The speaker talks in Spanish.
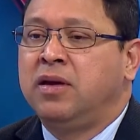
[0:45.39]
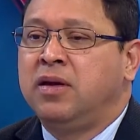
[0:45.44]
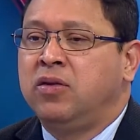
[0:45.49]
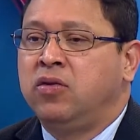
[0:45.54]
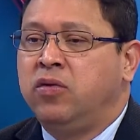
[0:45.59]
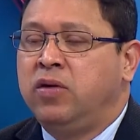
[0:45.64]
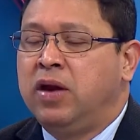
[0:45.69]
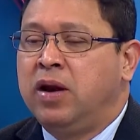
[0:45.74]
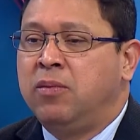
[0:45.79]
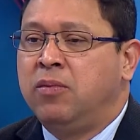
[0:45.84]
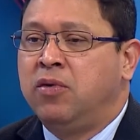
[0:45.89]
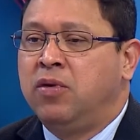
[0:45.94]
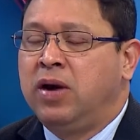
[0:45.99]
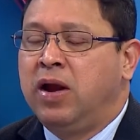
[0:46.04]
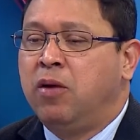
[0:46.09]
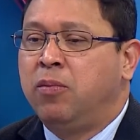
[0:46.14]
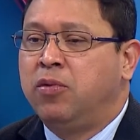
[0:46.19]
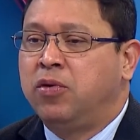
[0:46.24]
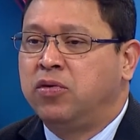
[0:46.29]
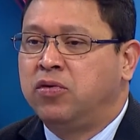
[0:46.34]
tuviéramos
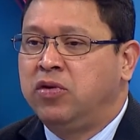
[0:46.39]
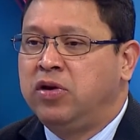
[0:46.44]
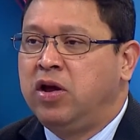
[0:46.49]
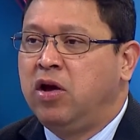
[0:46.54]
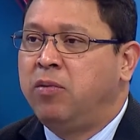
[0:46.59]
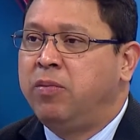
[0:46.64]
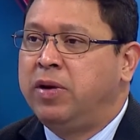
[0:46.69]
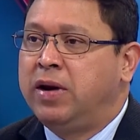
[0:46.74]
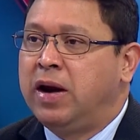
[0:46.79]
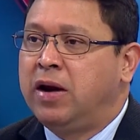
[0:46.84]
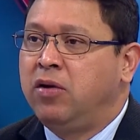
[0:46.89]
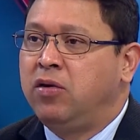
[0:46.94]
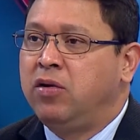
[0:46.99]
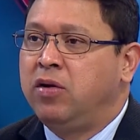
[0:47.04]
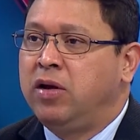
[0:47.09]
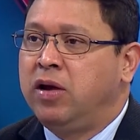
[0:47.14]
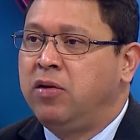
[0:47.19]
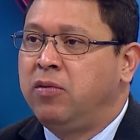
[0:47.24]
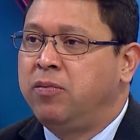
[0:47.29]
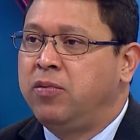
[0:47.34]
la oportunidad de
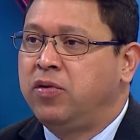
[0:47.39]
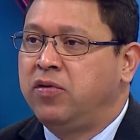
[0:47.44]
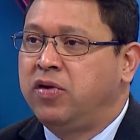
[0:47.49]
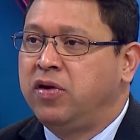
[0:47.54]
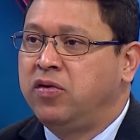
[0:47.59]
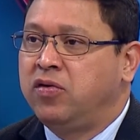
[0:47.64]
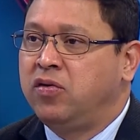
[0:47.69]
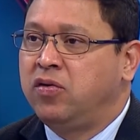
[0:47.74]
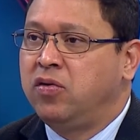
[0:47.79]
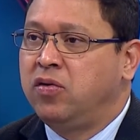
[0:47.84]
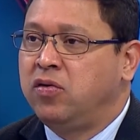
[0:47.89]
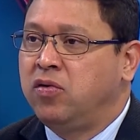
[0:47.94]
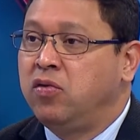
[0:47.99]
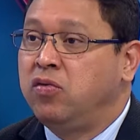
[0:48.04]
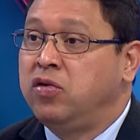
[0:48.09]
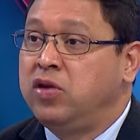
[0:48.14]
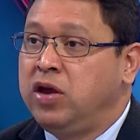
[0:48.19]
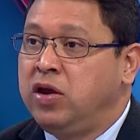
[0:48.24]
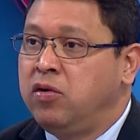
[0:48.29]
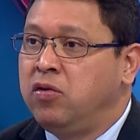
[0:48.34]
operarlo en un proceso
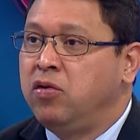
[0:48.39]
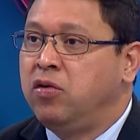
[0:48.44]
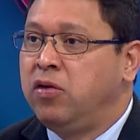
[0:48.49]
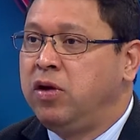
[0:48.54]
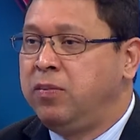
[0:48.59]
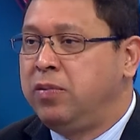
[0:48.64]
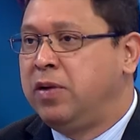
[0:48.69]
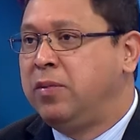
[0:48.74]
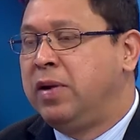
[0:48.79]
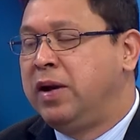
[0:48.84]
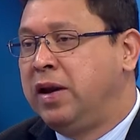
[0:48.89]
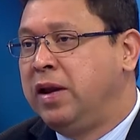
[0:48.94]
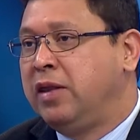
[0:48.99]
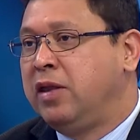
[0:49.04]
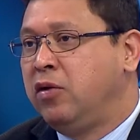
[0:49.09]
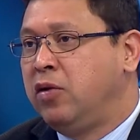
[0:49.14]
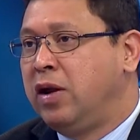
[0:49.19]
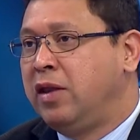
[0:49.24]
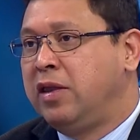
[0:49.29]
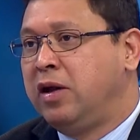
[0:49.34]
continuo y
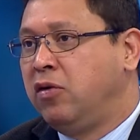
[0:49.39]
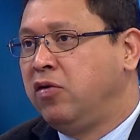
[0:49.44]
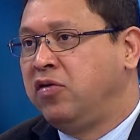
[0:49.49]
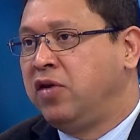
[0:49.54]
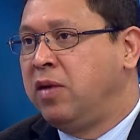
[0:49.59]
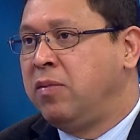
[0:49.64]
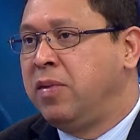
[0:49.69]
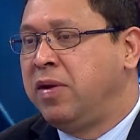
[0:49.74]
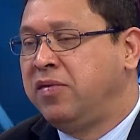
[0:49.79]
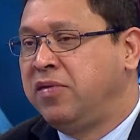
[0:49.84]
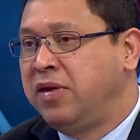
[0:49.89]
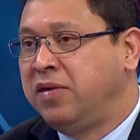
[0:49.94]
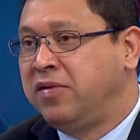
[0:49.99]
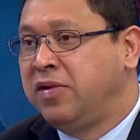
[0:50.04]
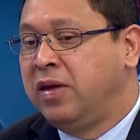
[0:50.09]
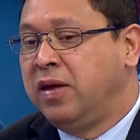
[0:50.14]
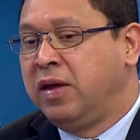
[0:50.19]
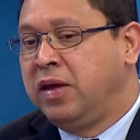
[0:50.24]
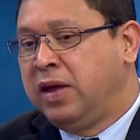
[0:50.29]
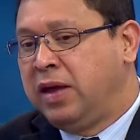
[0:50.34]
permanente durante los seis meses
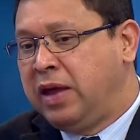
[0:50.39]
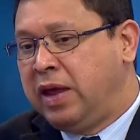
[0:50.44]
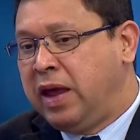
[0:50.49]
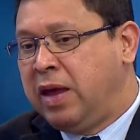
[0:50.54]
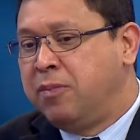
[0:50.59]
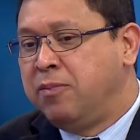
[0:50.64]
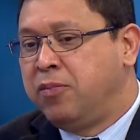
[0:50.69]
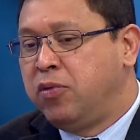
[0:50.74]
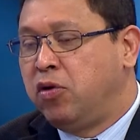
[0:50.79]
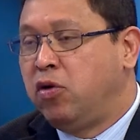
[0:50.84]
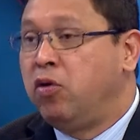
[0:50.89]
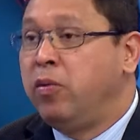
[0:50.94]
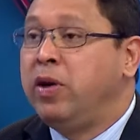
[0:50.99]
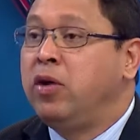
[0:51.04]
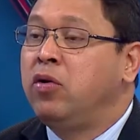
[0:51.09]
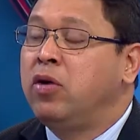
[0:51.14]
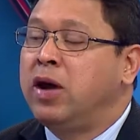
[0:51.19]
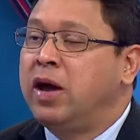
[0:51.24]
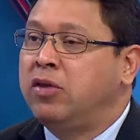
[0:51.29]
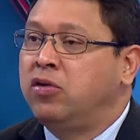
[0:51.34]
en por lo
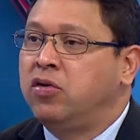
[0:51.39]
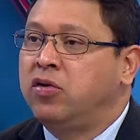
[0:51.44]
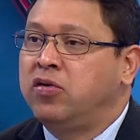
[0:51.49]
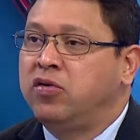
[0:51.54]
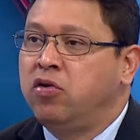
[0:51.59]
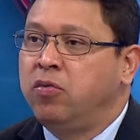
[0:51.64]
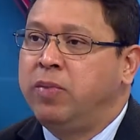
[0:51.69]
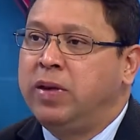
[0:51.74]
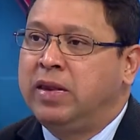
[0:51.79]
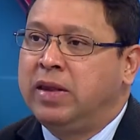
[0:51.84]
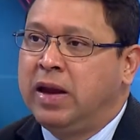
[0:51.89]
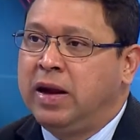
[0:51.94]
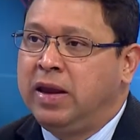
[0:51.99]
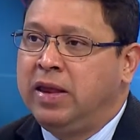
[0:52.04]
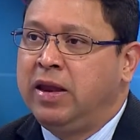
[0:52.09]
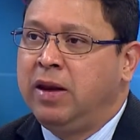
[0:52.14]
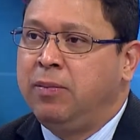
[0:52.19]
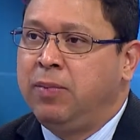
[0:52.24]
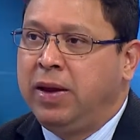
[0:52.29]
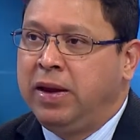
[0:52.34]
menos 14
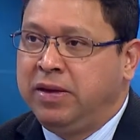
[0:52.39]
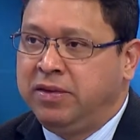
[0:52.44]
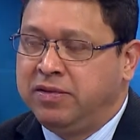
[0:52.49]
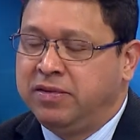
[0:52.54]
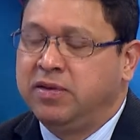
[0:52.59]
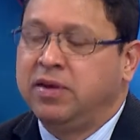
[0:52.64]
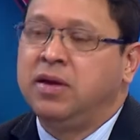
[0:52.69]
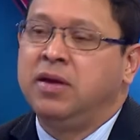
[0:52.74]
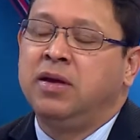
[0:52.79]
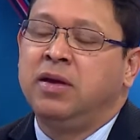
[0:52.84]
hospitales del país